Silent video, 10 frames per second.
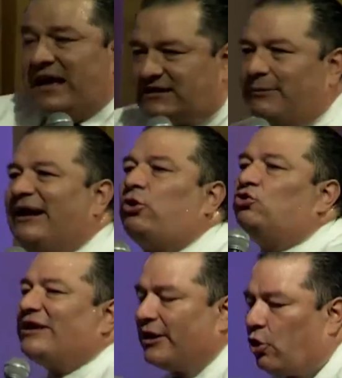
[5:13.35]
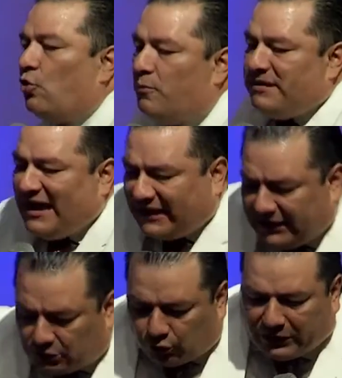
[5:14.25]
se va a encontrar con un
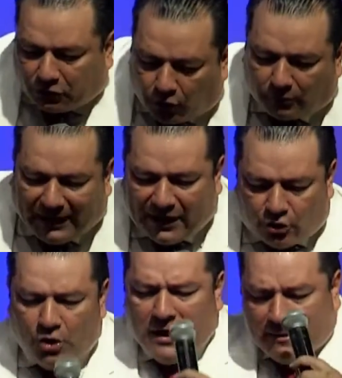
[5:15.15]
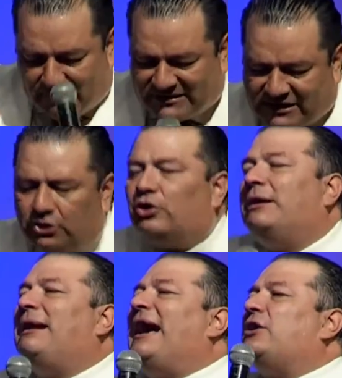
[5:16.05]
viejito encorvado, vestido de
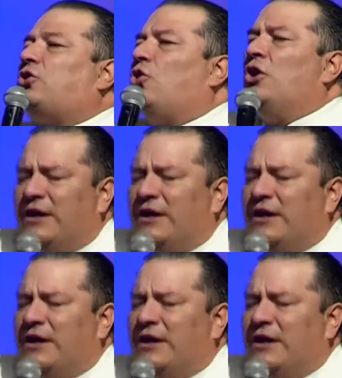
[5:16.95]
blanco,